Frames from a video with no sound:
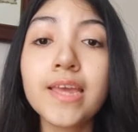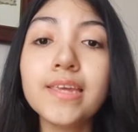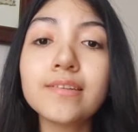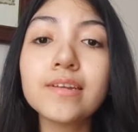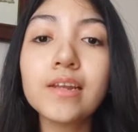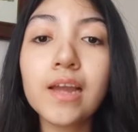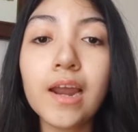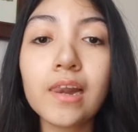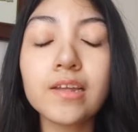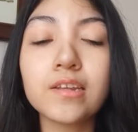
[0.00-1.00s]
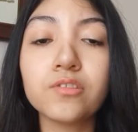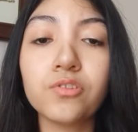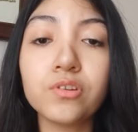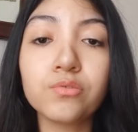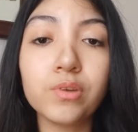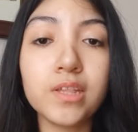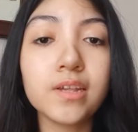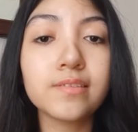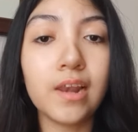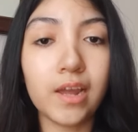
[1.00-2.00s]
y acercar las Naciones
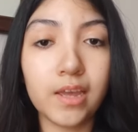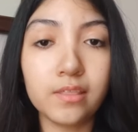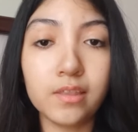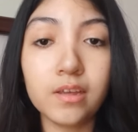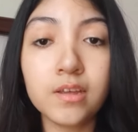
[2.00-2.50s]
Unidas a la gente.